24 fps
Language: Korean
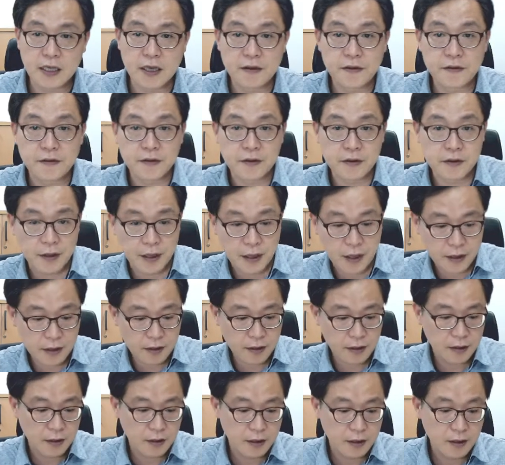있었는데
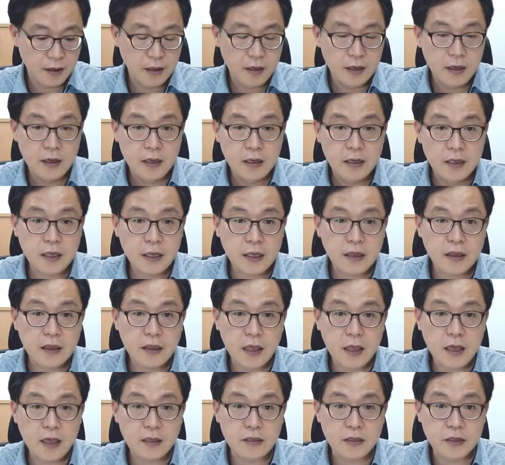
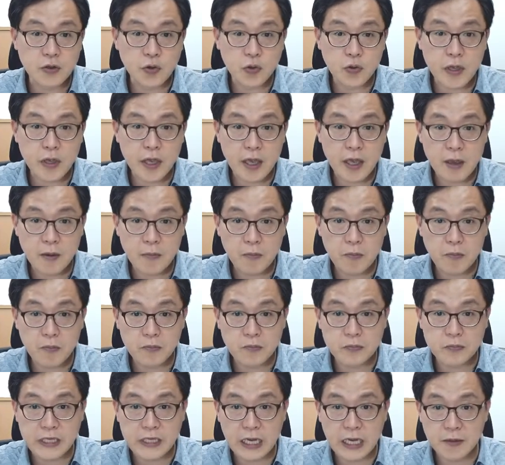이때 이제 여기에
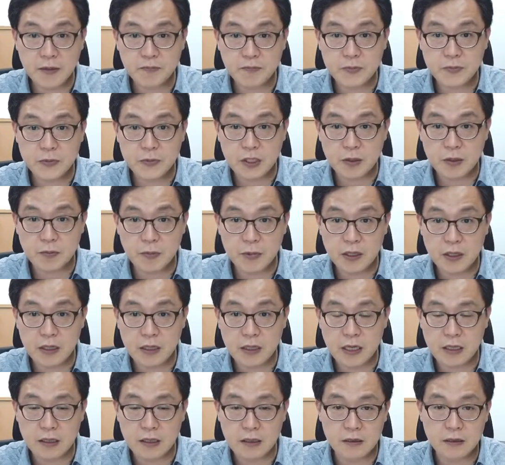작업
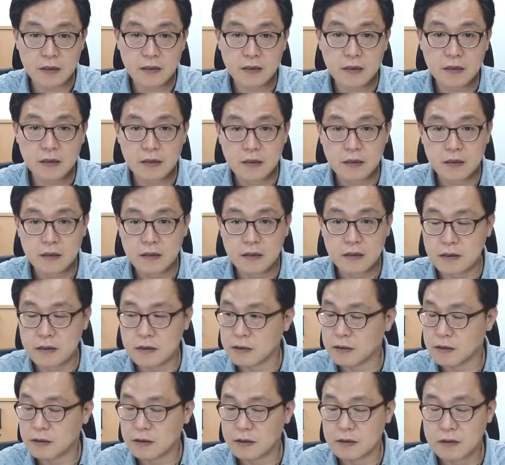증명이라는 거를
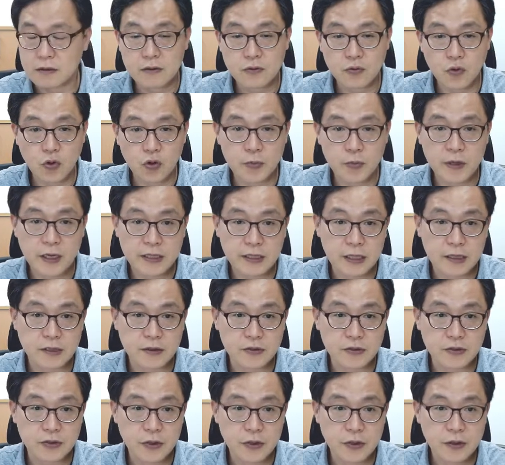어, 도입을 했다는
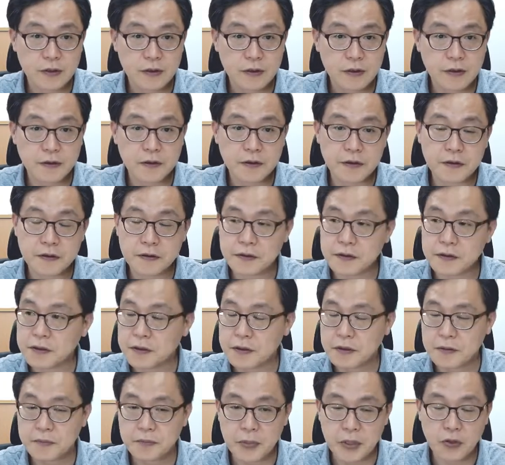거죠. 그래서
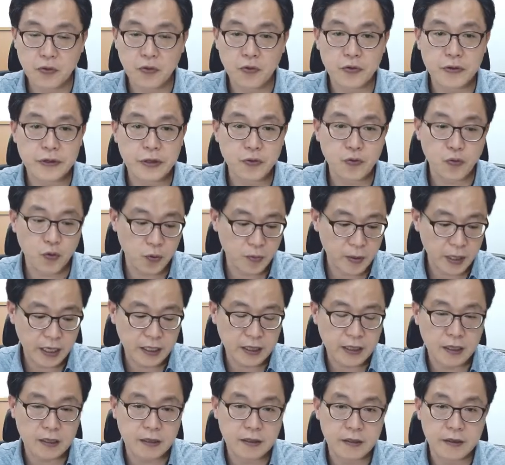그거를 비트코인에
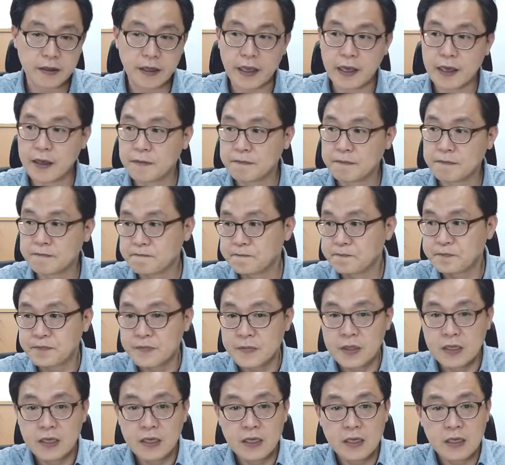도입하겠다는 건데
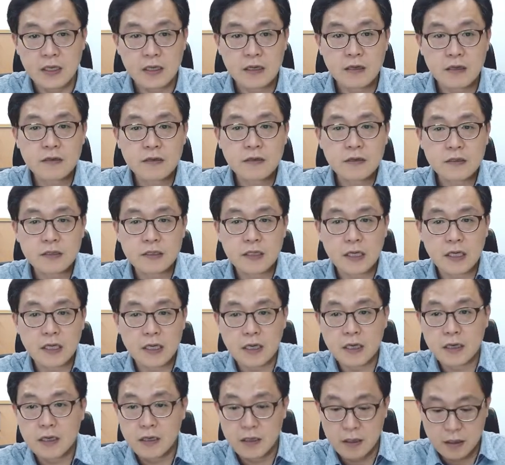이거는
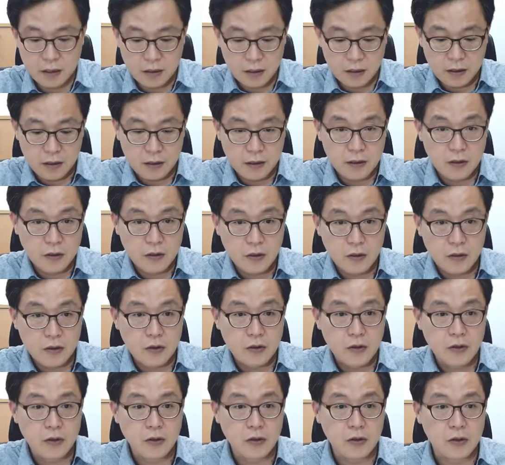이제
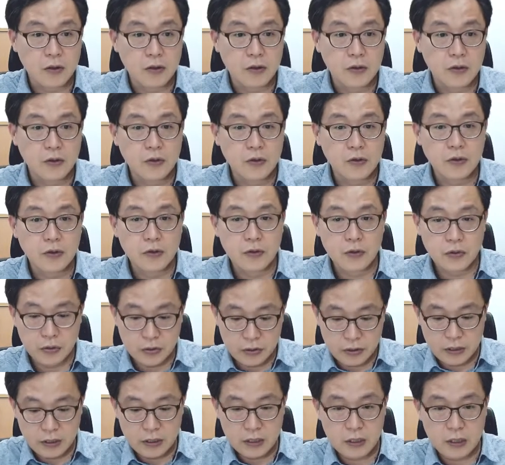어,
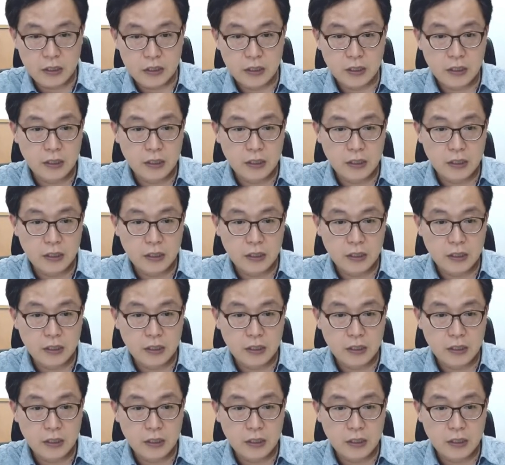이